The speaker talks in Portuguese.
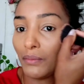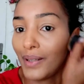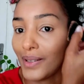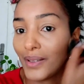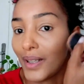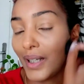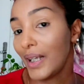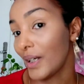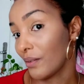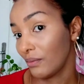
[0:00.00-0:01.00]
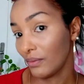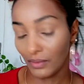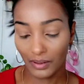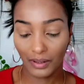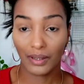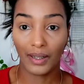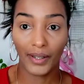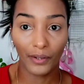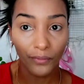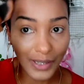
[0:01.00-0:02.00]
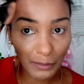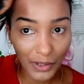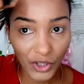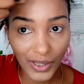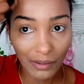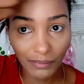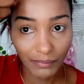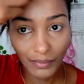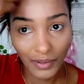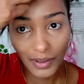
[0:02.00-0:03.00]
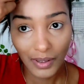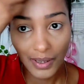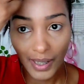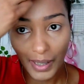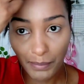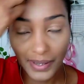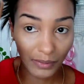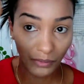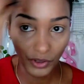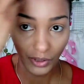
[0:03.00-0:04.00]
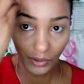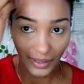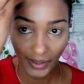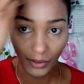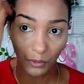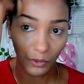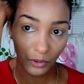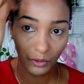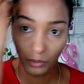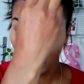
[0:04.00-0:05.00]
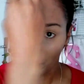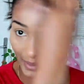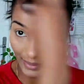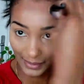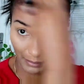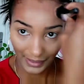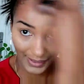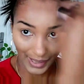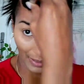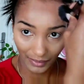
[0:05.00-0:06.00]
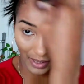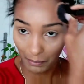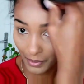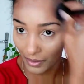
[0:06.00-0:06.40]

mais claro, aí eu faço para tirar a impressão de aquele rosto todo branco, esbranquiçado, sabe?